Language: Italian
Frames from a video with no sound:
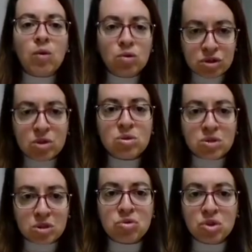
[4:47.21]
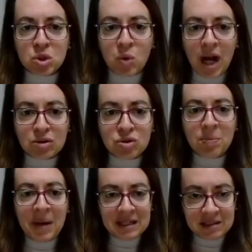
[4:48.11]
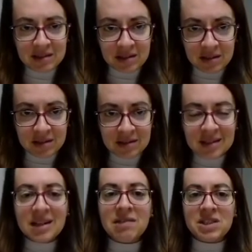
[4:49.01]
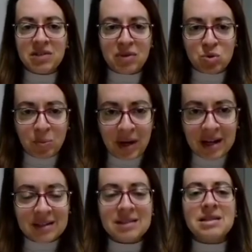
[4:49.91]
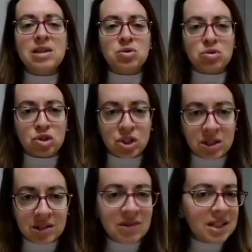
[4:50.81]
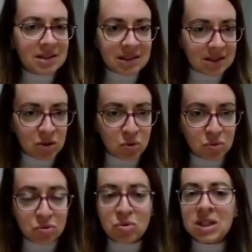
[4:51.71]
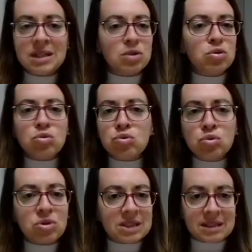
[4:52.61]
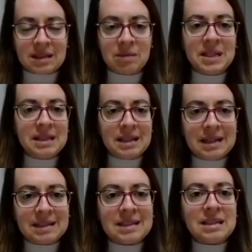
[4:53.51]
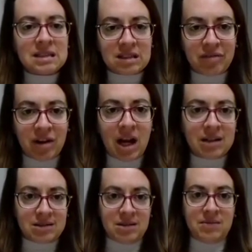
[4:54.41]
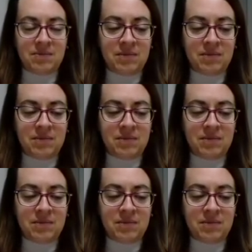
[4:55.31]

Usano lo stesso linguaggio, ebbene sì, se ne avete fatto parte, se li conoscete, vi renderete conto che dicono tutti esattamente le stesse frasi.